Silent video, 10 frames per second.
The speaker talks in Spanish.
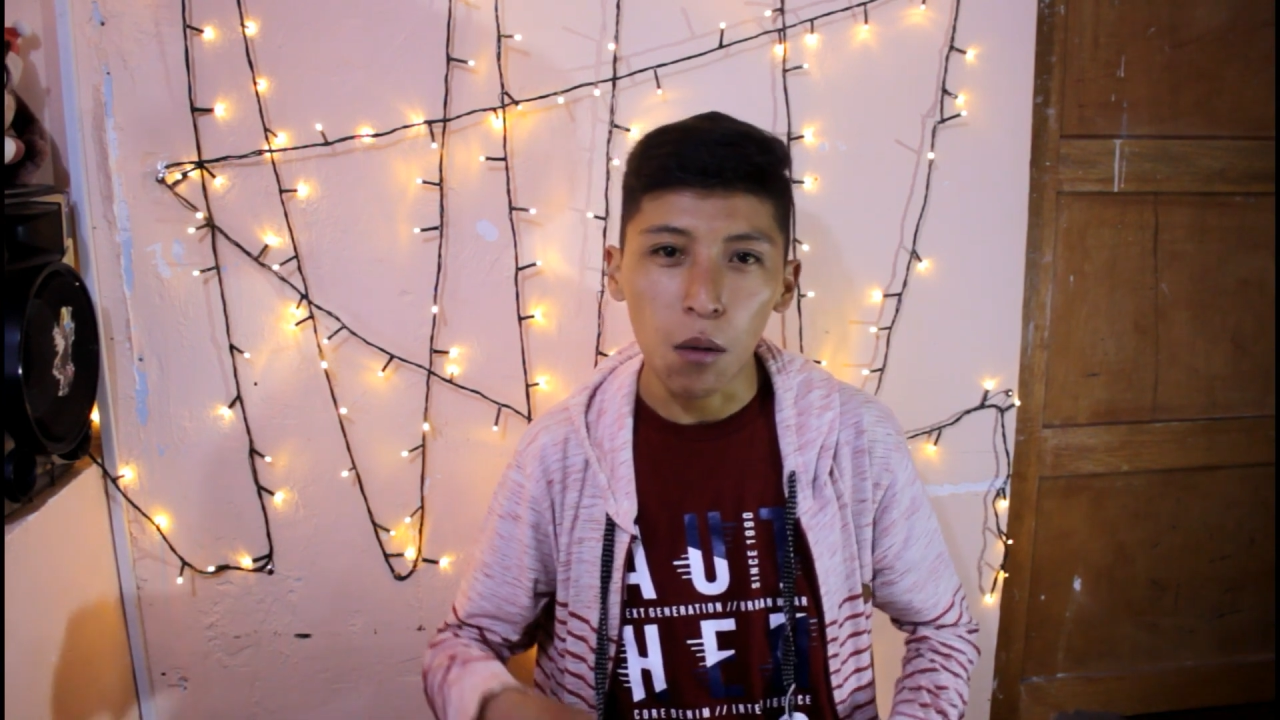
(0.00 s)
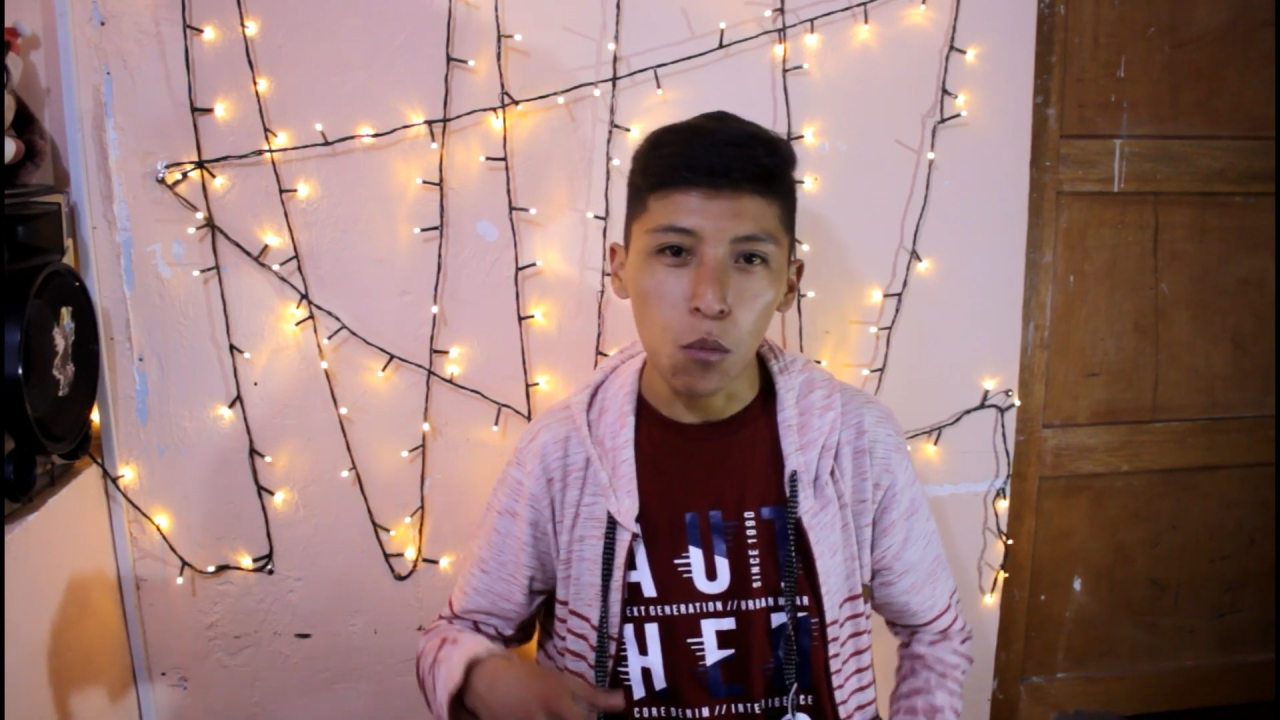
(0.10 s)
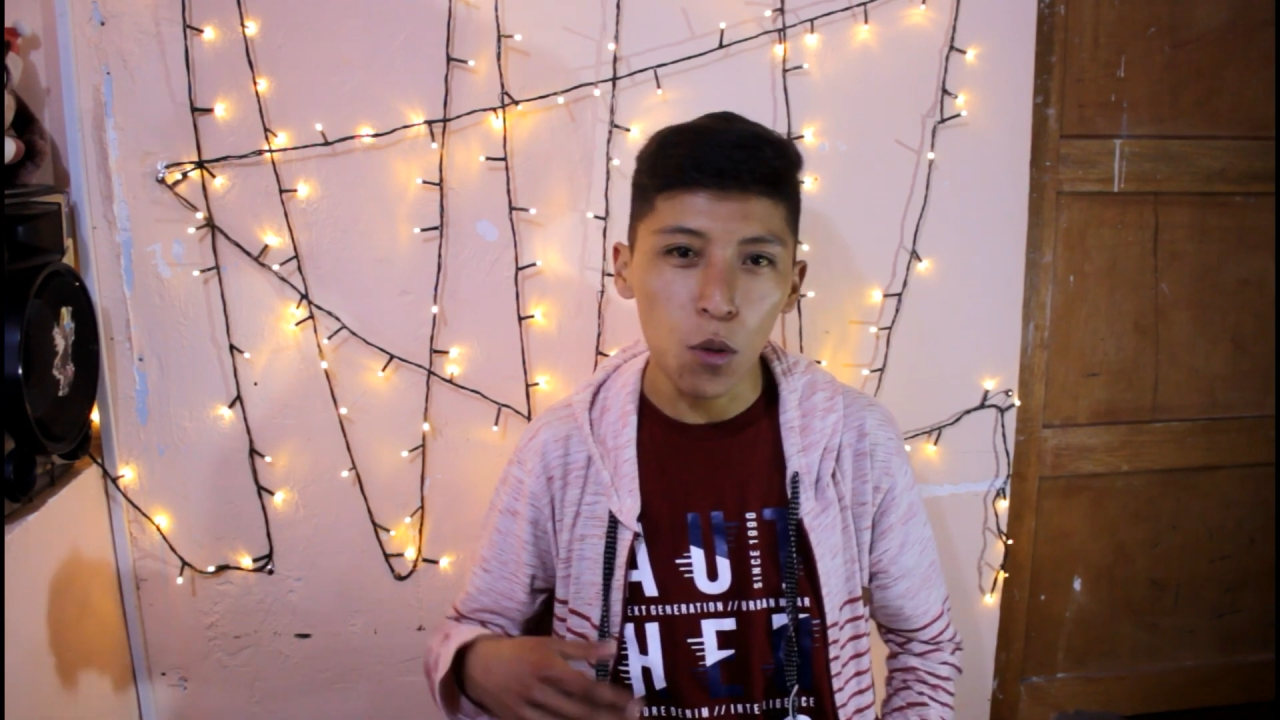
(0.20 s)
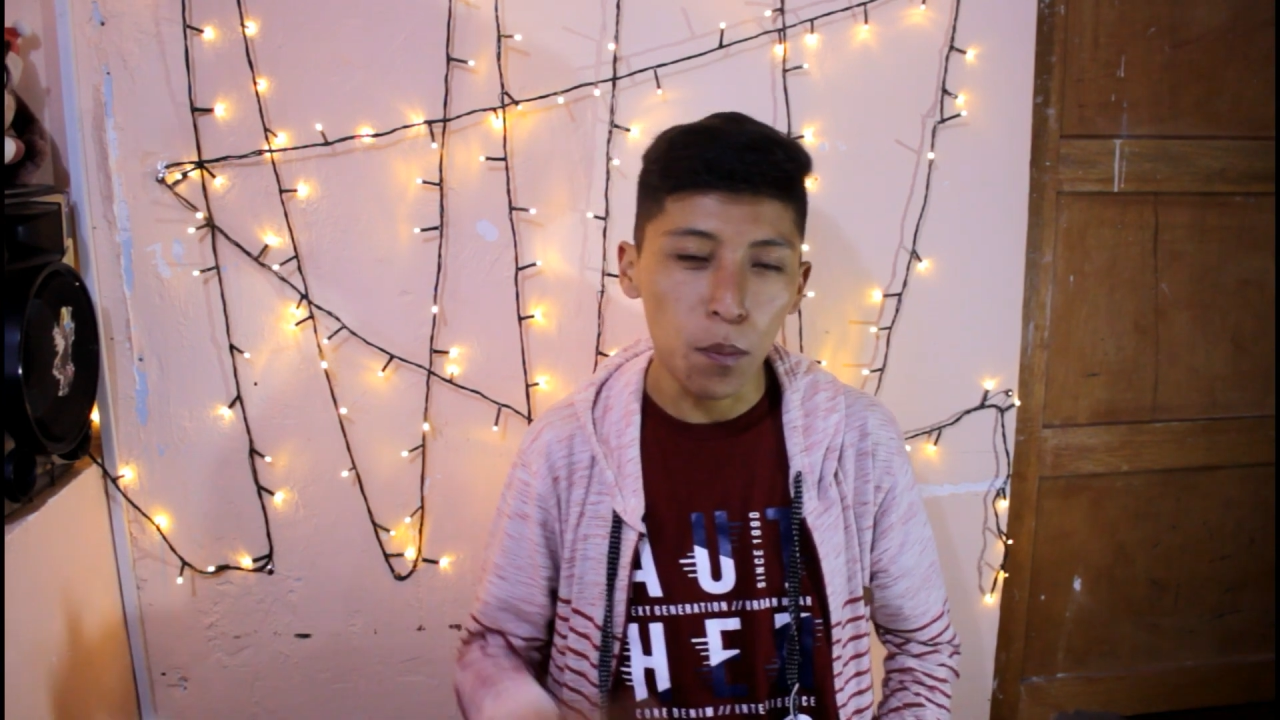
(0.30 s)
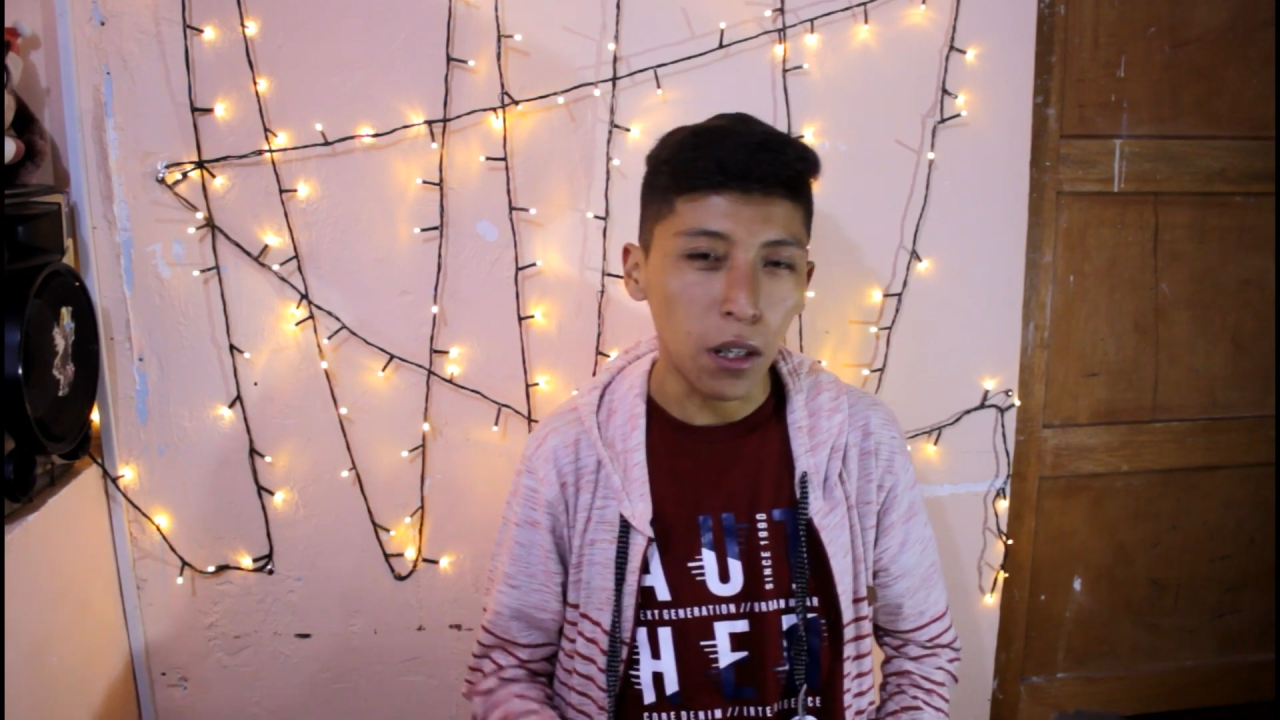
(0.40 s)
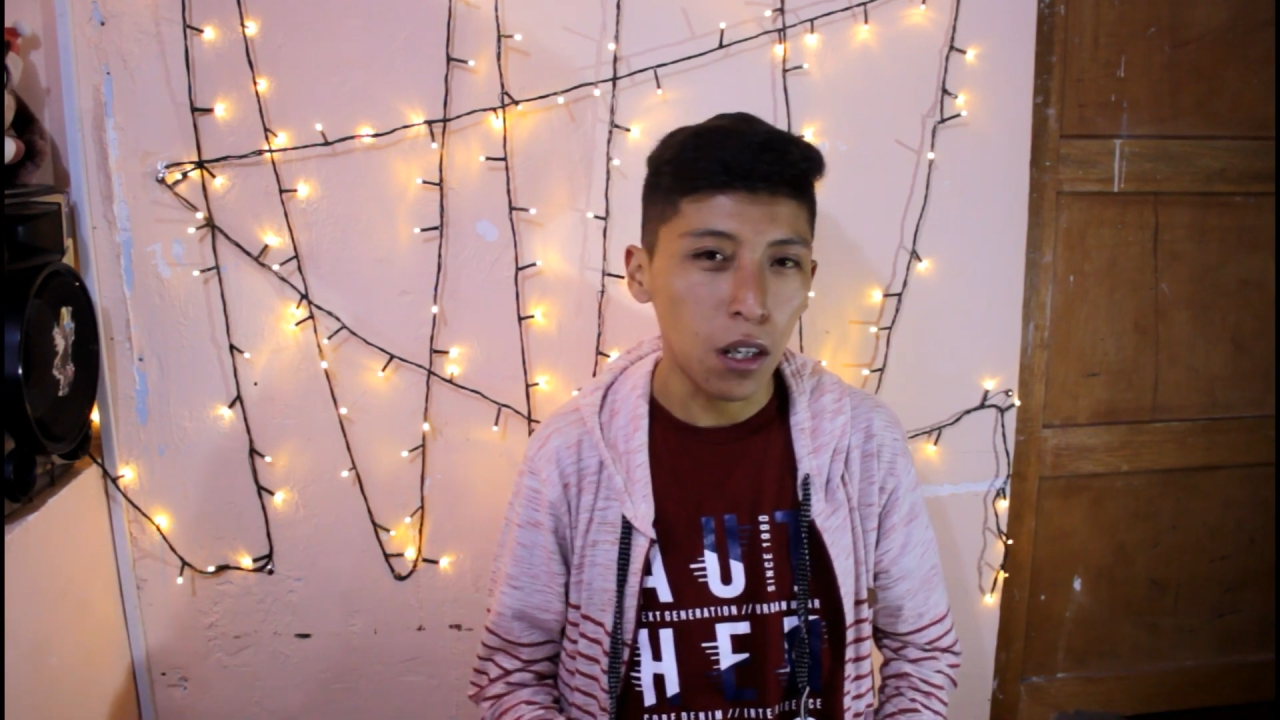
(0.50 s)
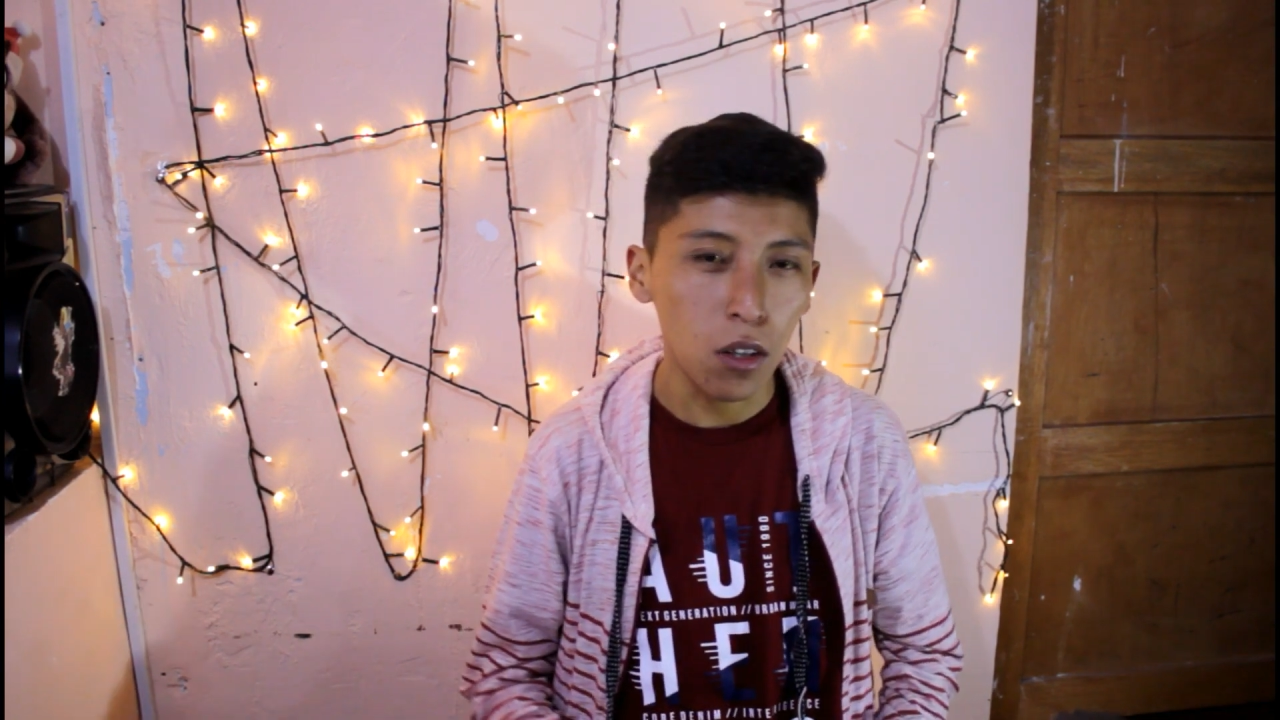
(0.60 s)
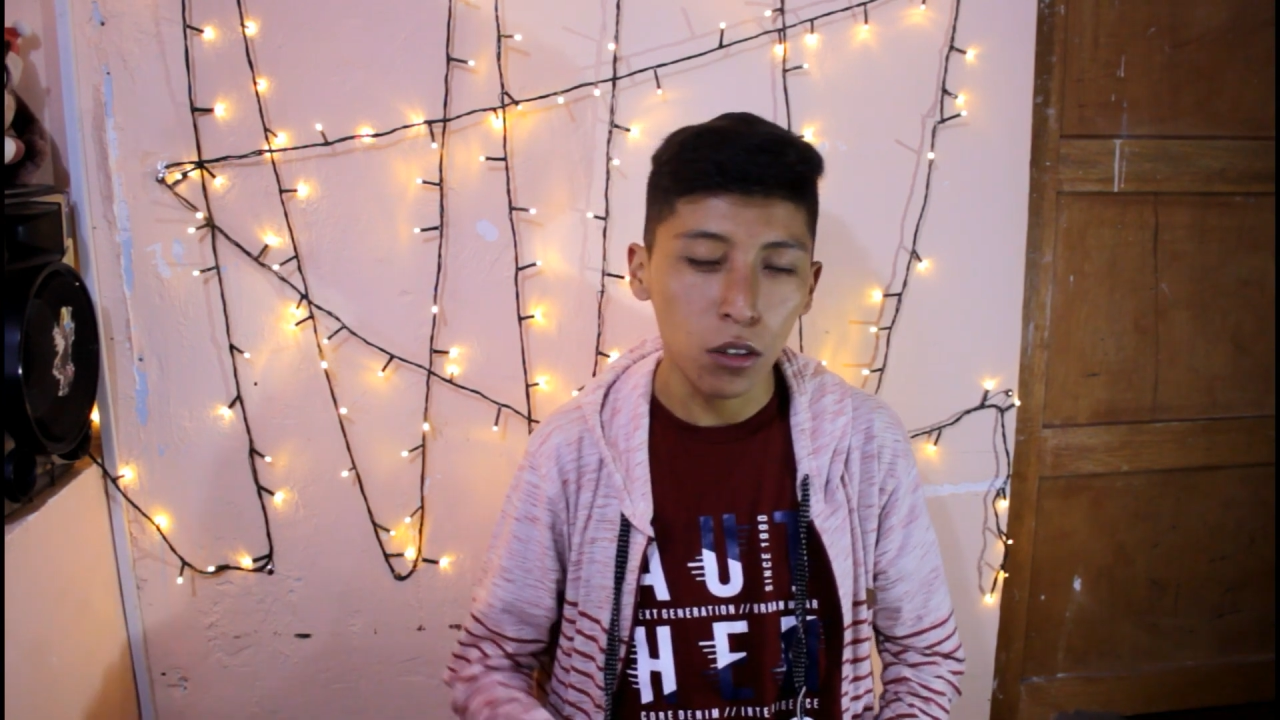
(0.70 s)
muy pequeño,